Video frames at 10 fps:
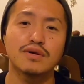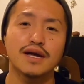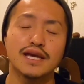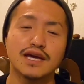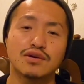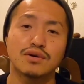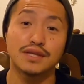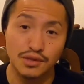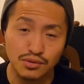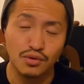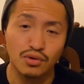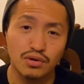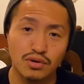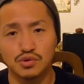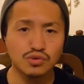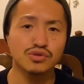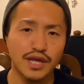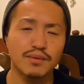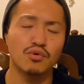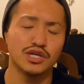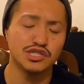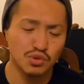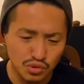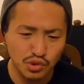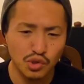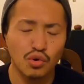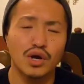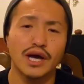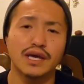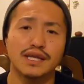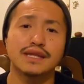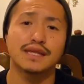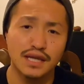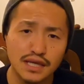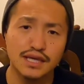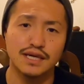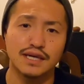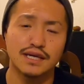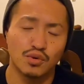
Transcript: 業界に影響が出るとそれこそねこの飲食の業界だったり